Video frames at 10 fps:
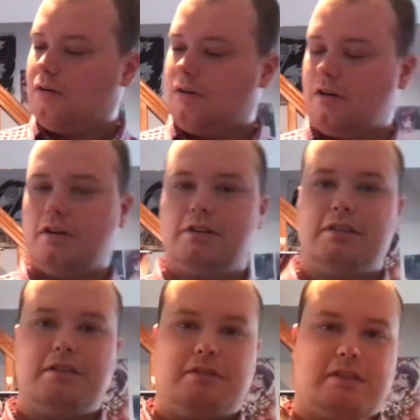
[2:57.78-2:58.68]
und
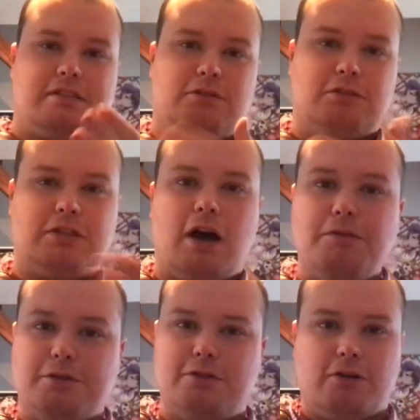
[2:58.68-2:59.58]
äh, das heißt, ihr drückt
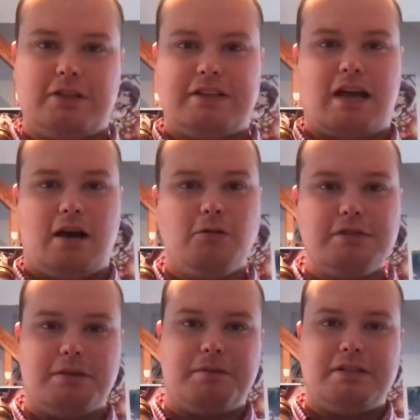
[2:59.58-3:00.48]
drauf, es Leute geht
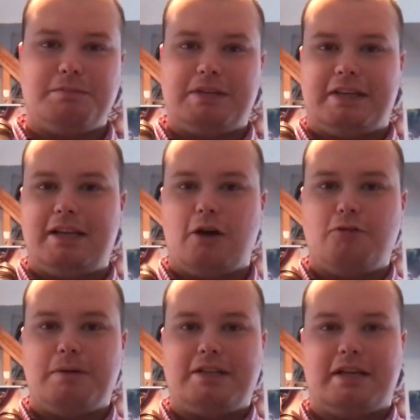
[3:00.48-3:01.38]
aus, aber die Batterien laufen mal